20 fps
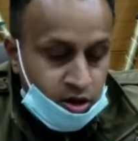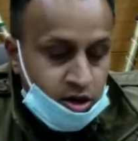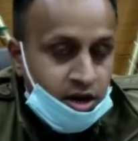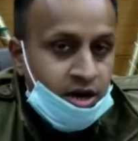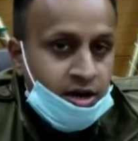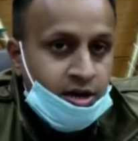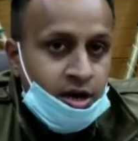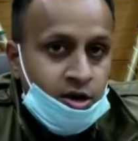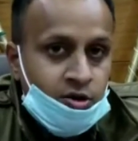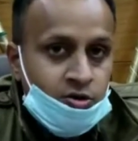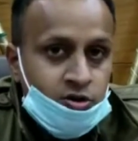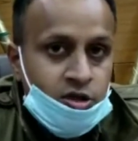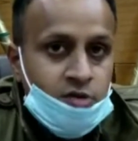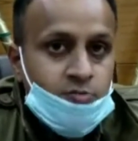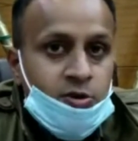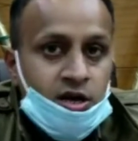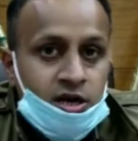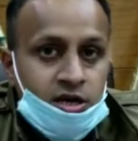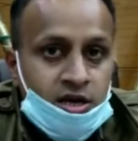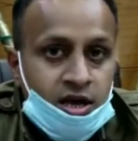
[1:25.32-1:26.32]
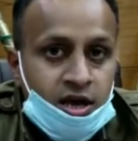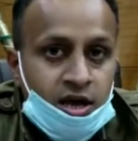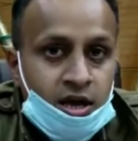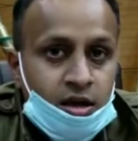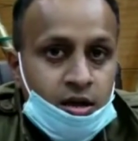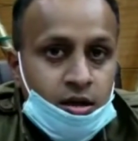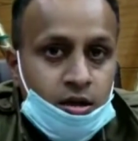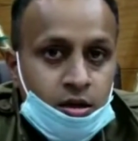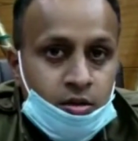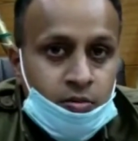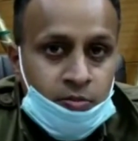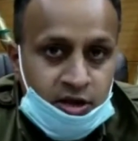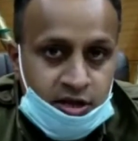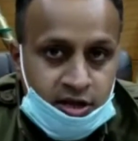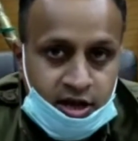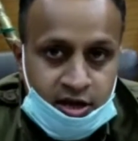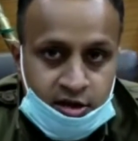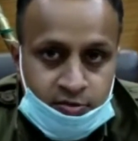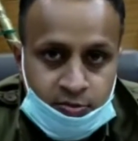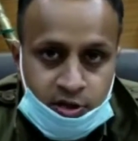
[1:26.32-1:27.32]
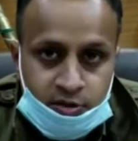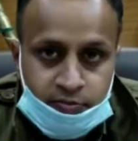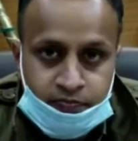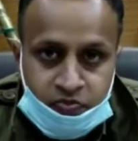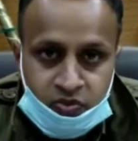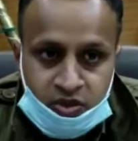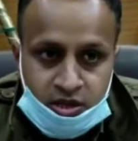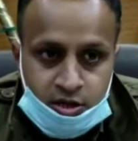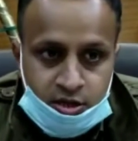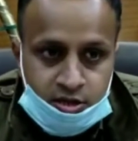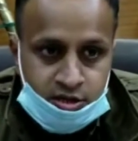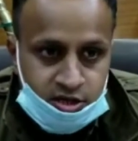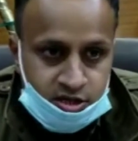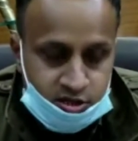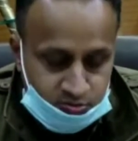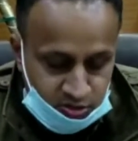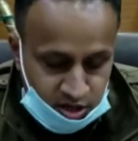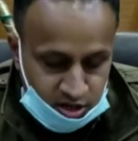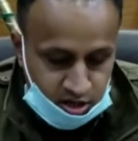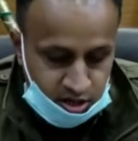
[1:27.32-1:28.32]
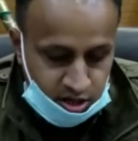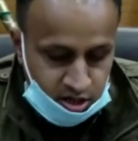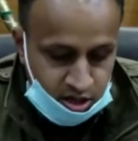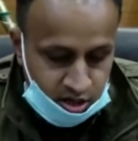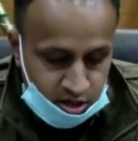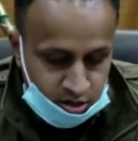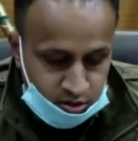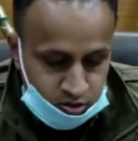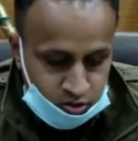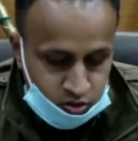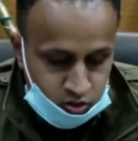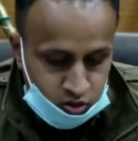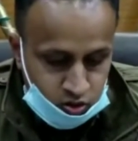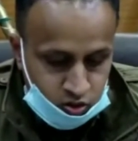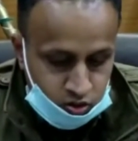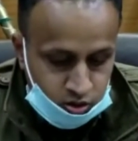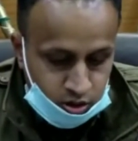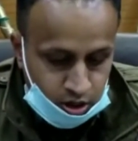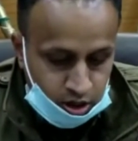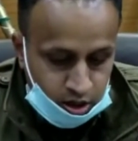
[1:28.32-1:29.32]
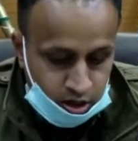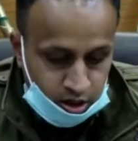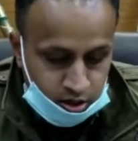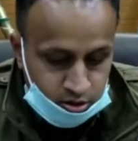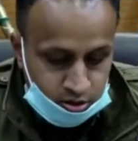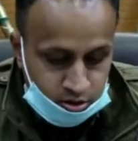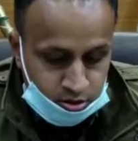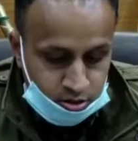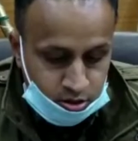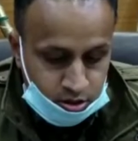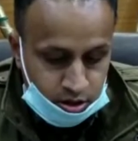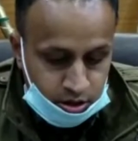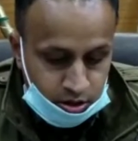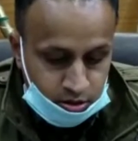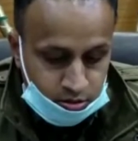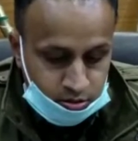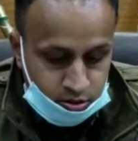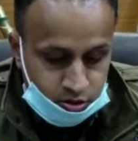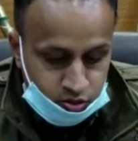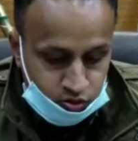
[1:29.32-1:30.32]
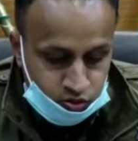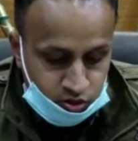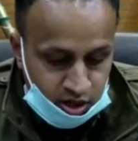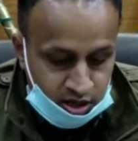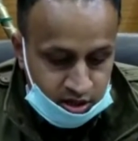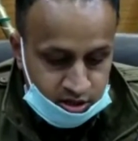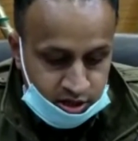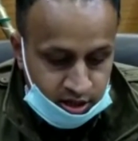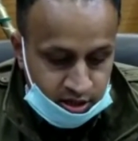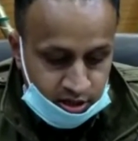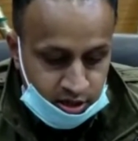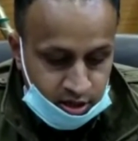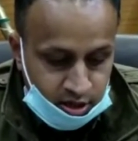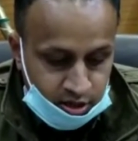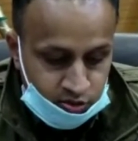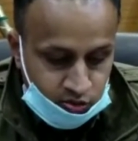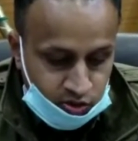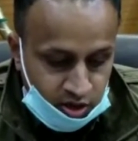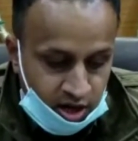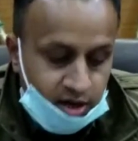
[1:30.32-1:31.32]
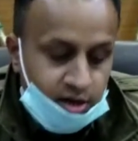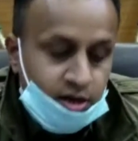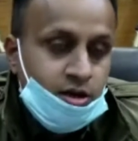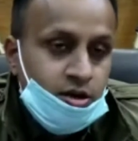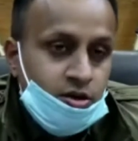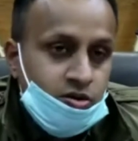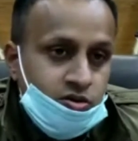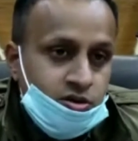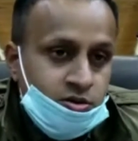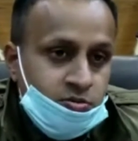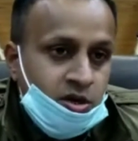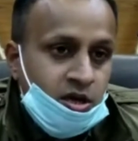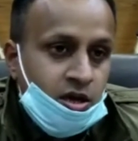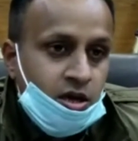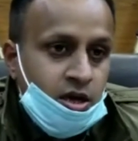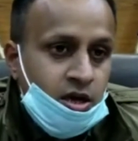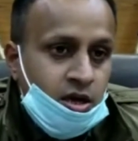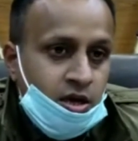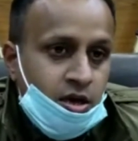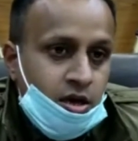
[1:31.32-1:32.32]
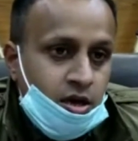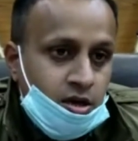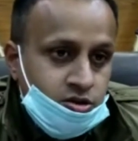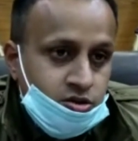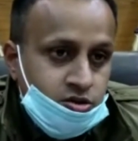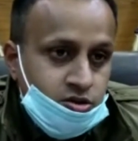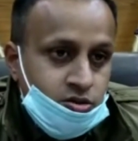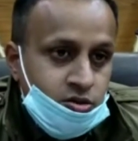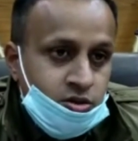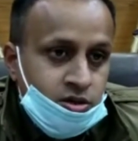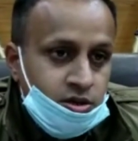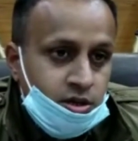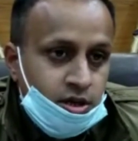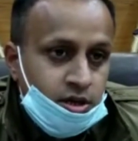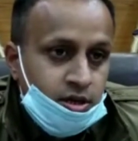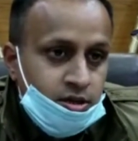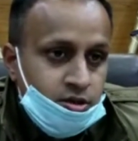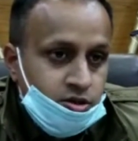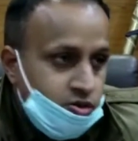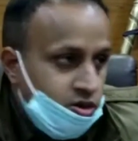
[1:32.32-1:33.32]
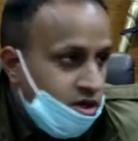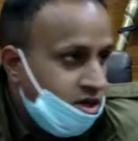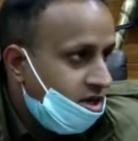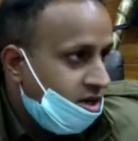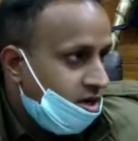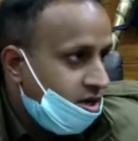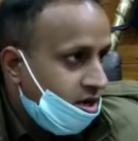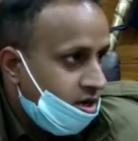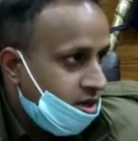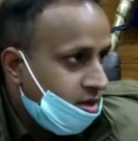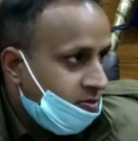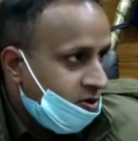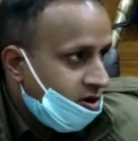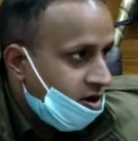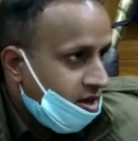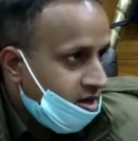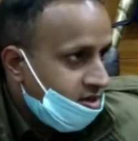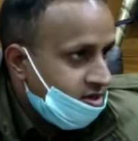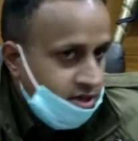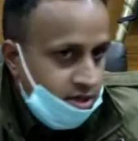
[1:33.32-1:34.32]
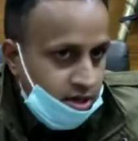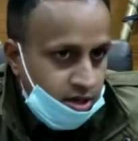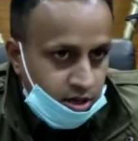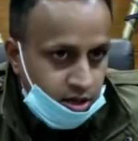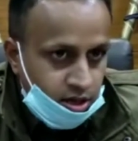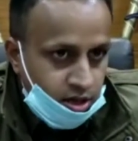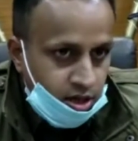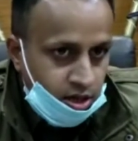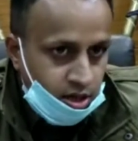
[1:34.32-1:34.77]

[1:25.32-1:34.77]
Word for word: और घटना हुई थी बढ़िया बाजार में इसमें एक जो सोना चांदी का दुकान है उसमें एक चोर ने चोरी करने का प्रयास किया